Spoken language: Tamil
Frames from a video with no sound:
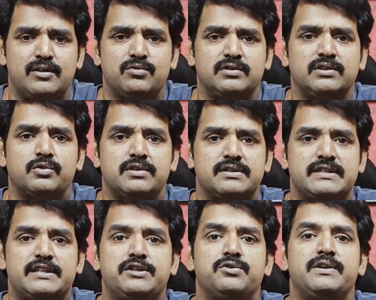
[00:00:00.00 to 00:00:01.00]
அது வந்து ஒரு
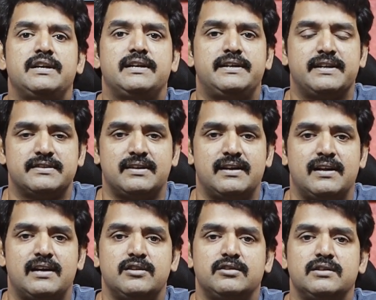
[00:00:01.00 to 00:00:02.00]
செக்டோரியல் இண்டெக்ஸ்
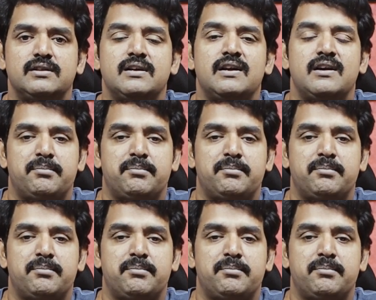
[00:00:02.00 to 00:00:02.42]
அதாவது வந்து